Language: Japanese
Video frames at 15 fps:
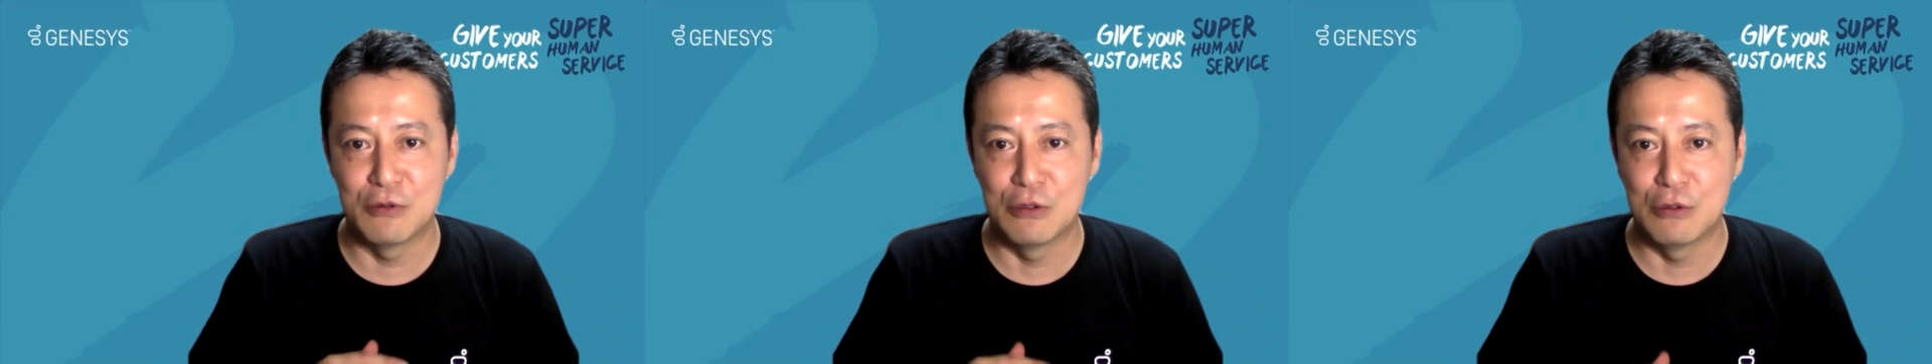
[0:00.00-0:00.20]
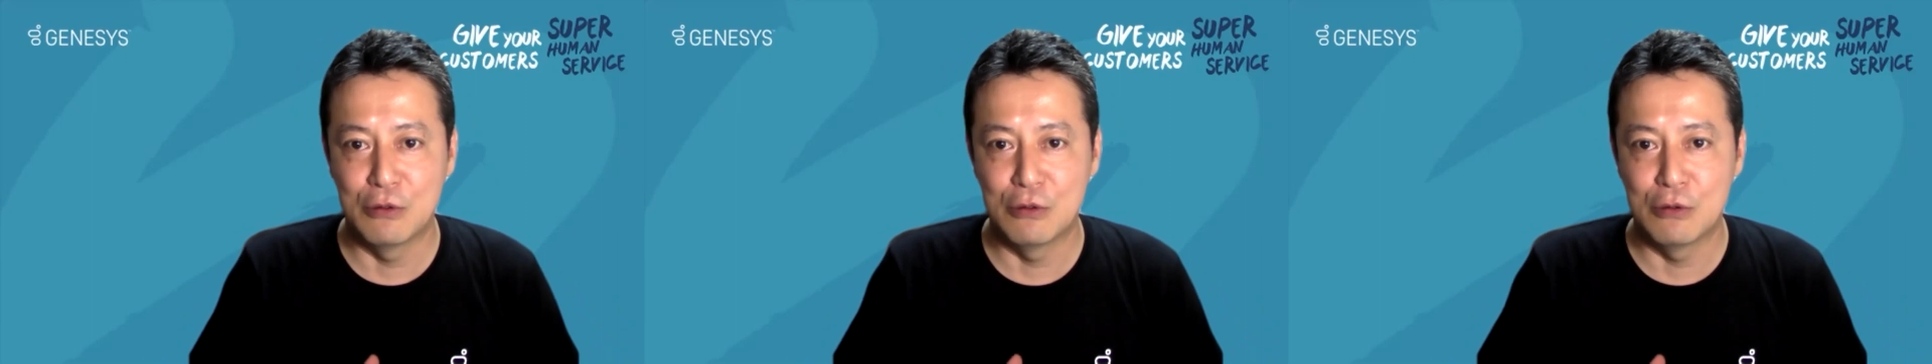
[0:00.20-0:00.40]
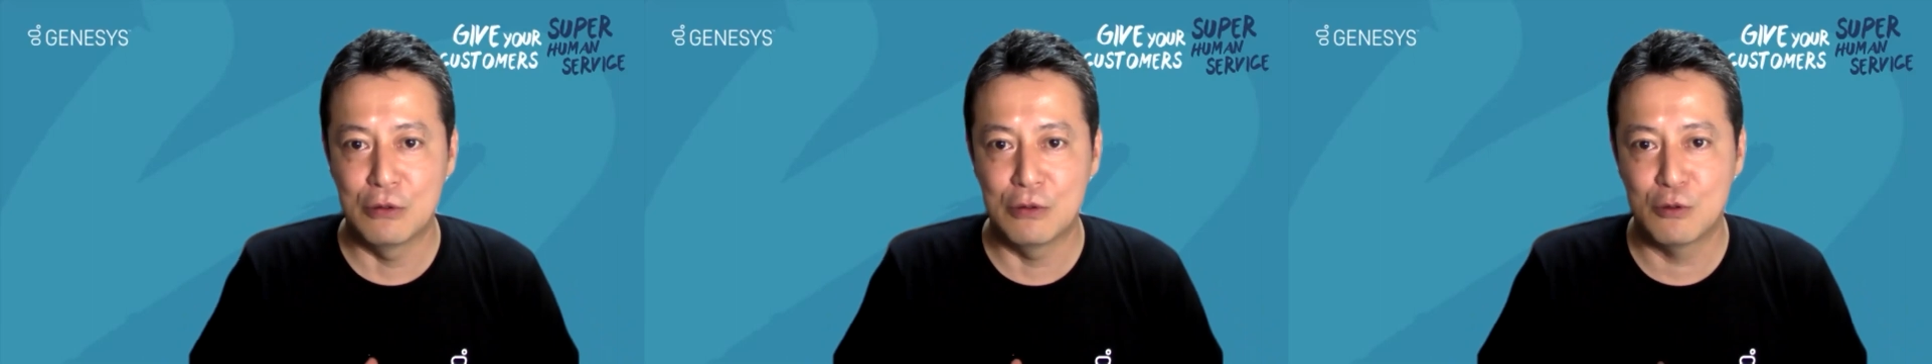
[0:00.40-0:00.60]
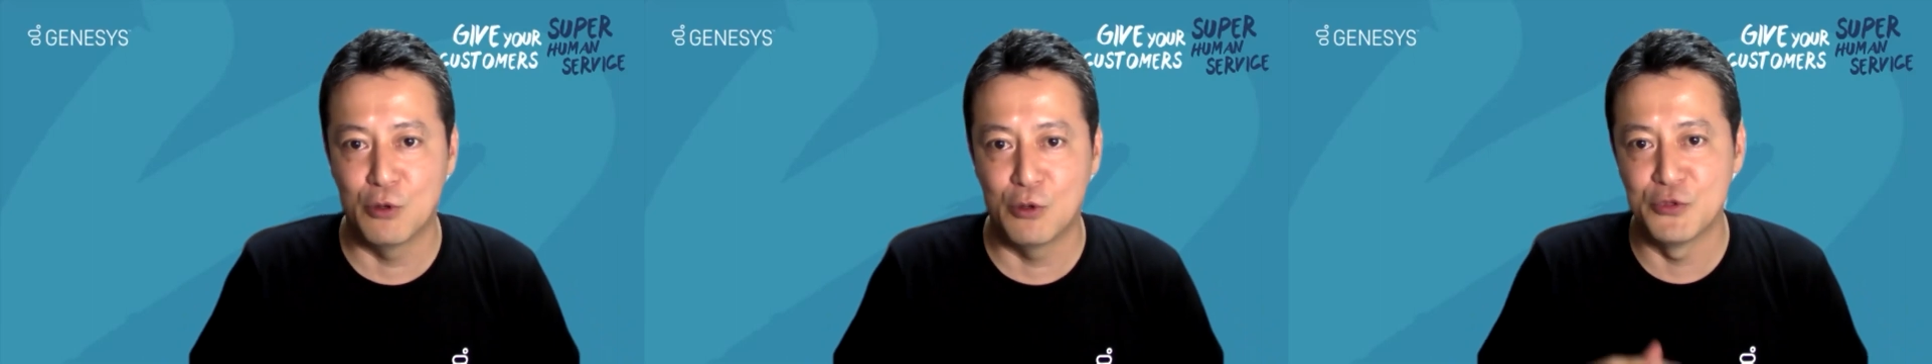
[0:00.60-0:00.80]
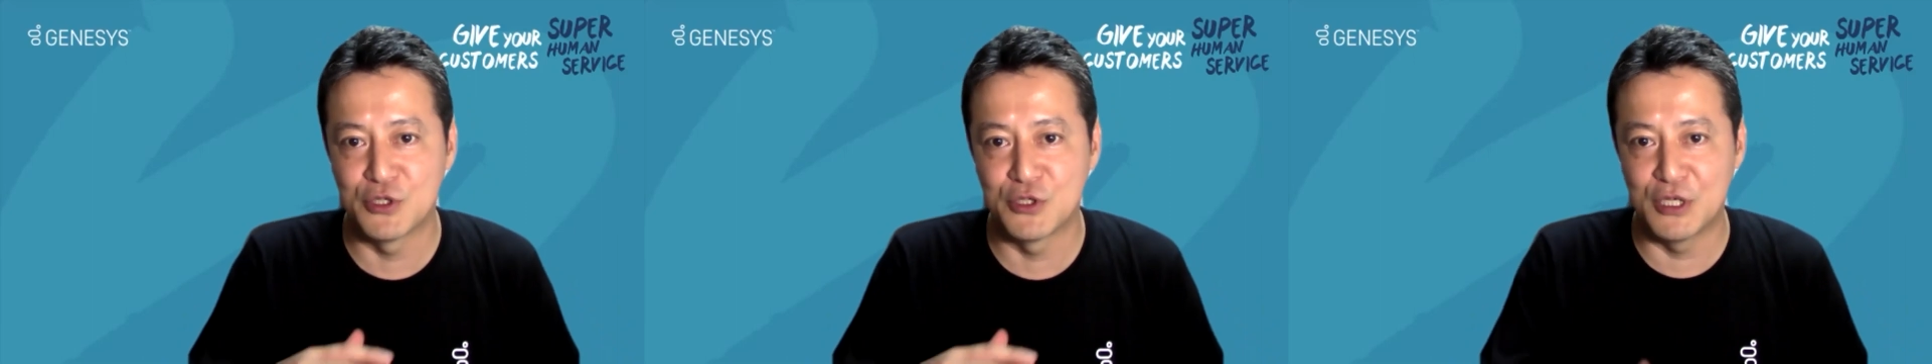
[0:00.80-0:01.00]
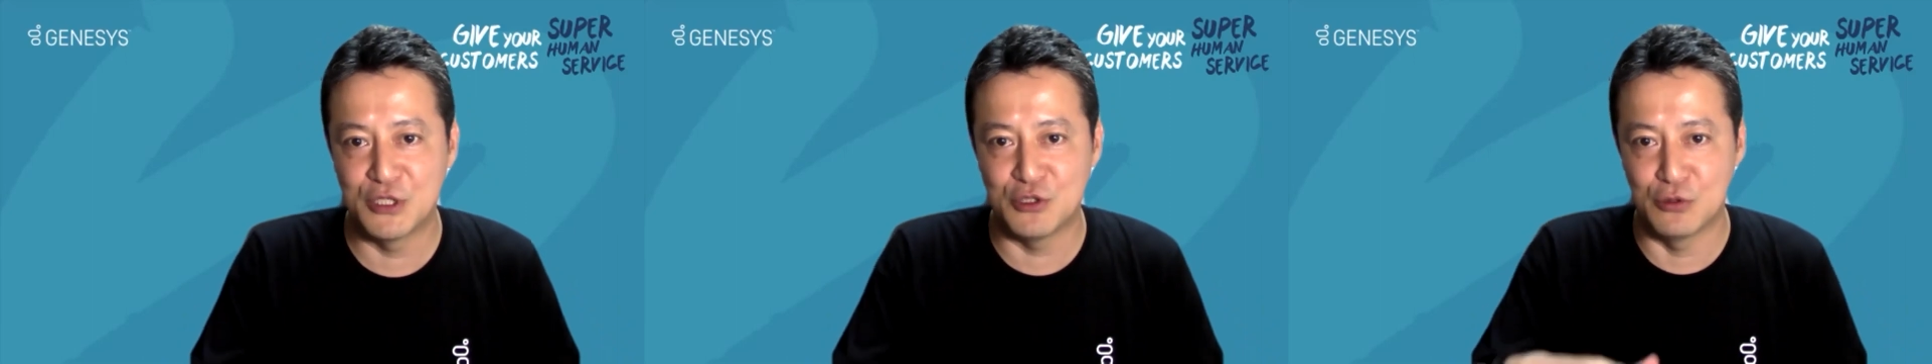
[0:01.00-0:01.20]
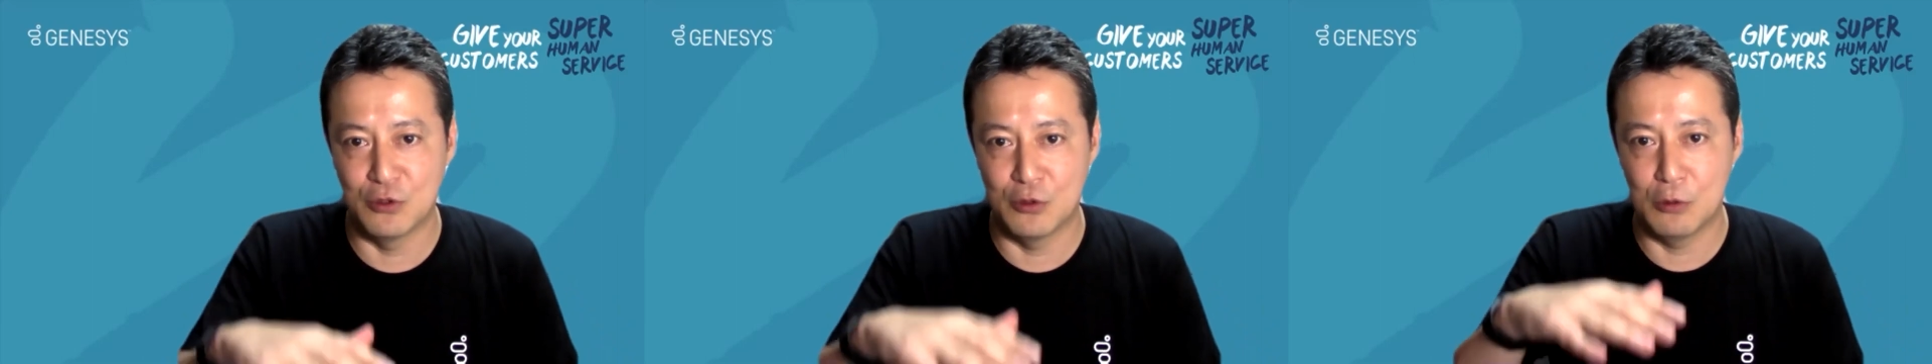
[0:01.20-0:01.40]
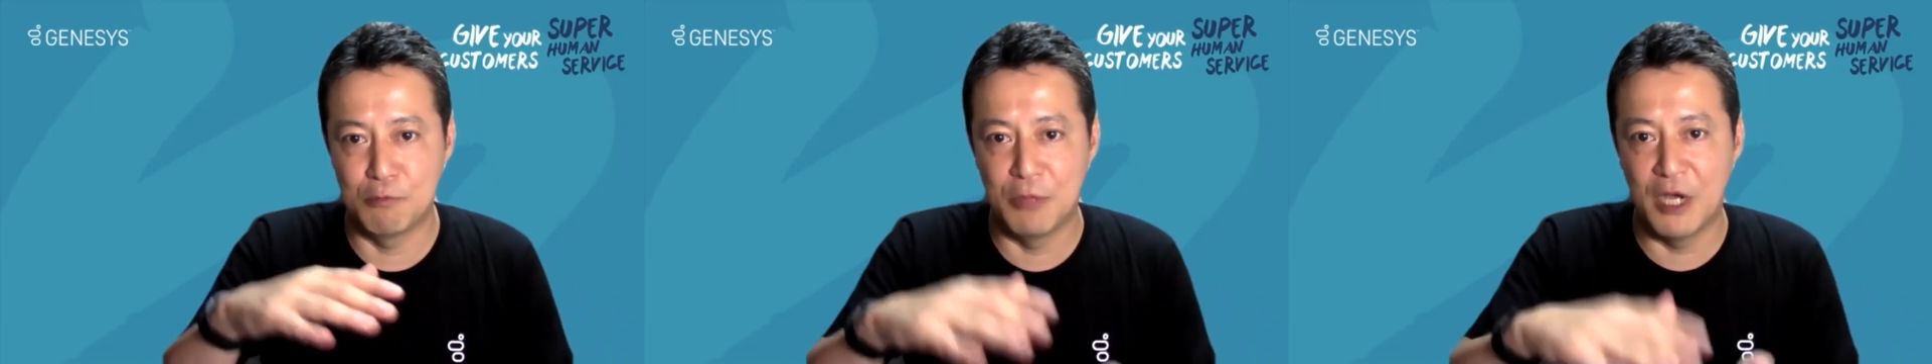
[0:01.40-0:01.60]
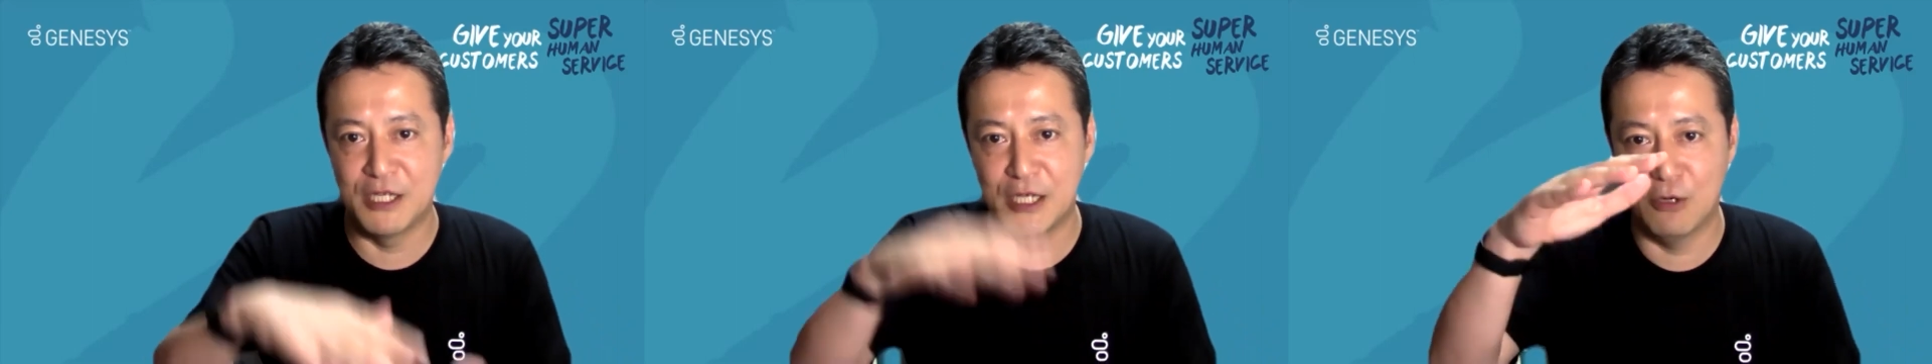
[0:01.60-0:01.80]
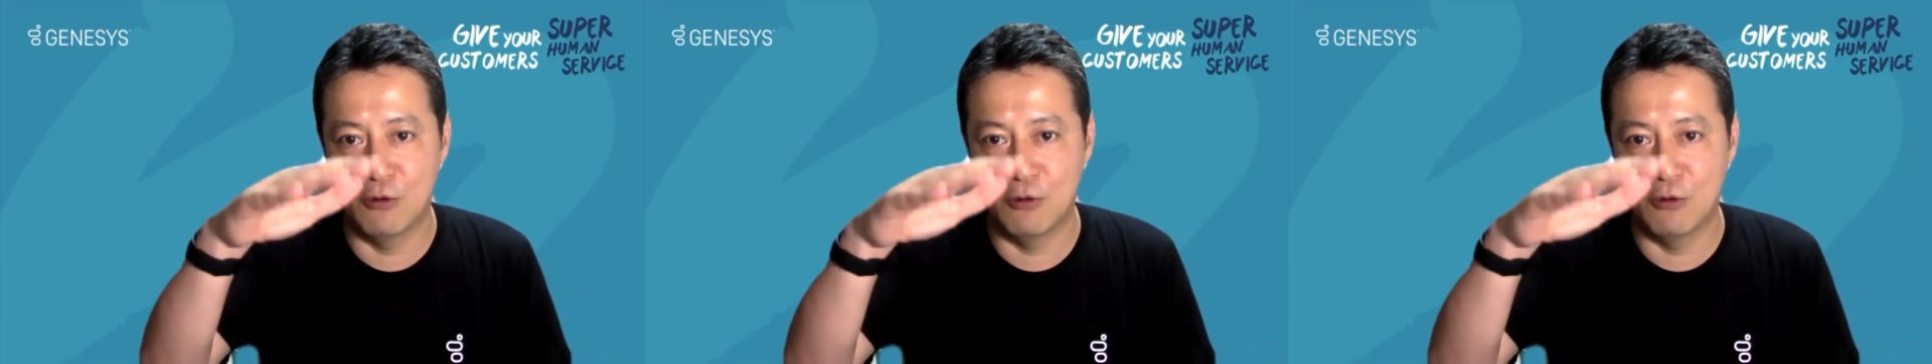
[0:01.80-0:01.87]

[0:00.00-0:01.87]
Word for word: のコミュニケーションのバ